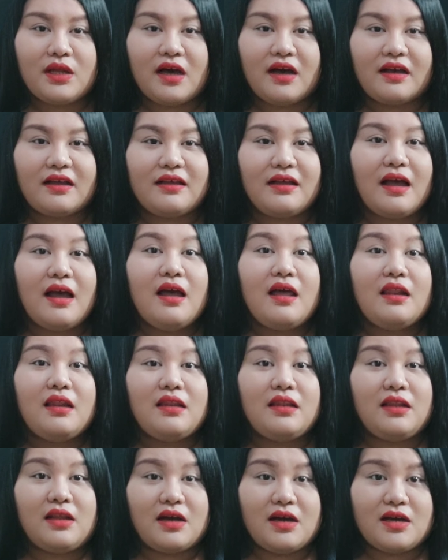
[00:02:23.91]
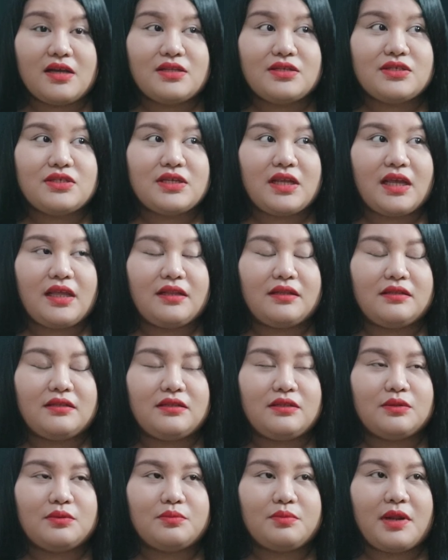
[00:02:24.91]
nag-lunch and
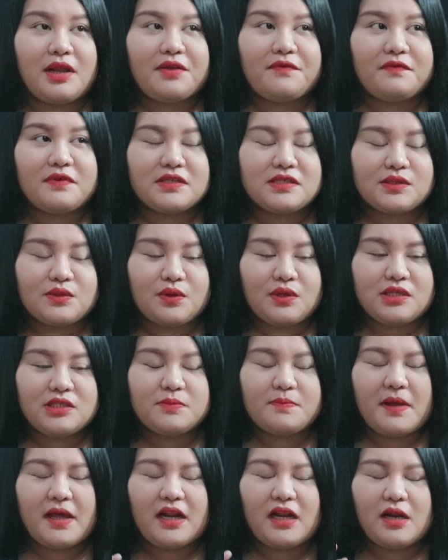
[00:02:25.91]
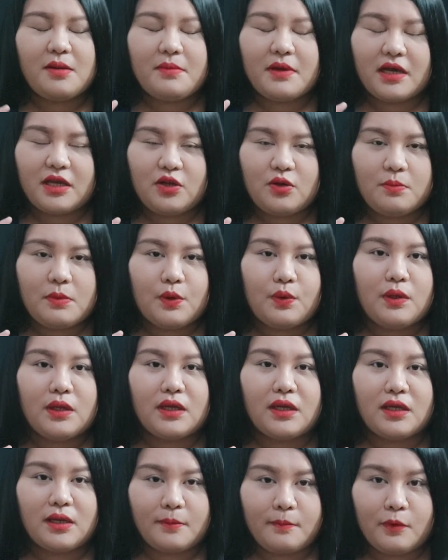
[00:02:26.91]
yung breakfast ko is para lang makainom ako
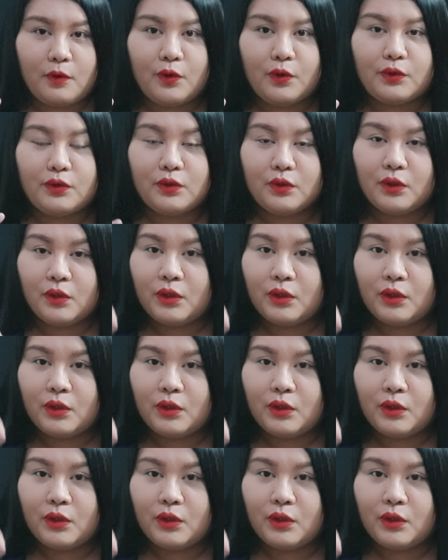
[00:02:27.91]
ng gamot.